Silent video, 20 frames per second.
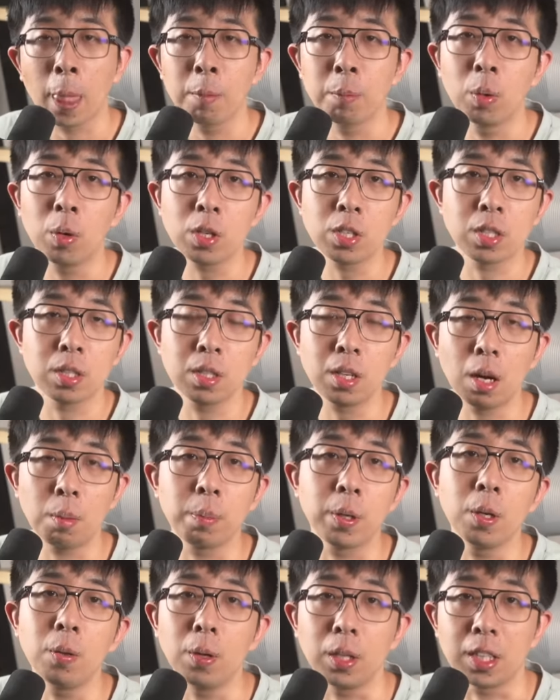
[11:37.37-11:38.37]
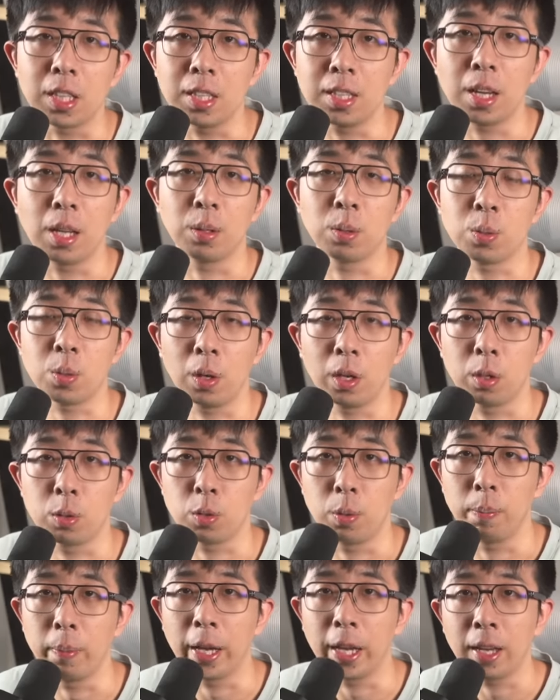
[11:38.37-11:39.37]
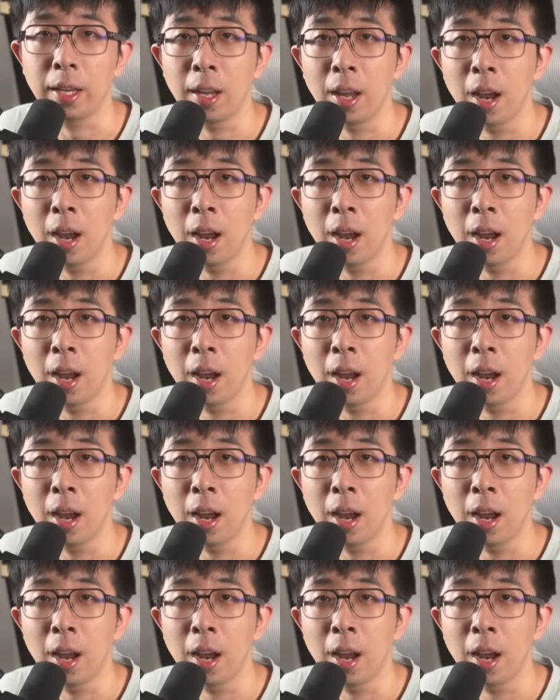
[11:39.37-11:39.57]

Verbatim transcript: 不过实际上苹果提前就做了个准备，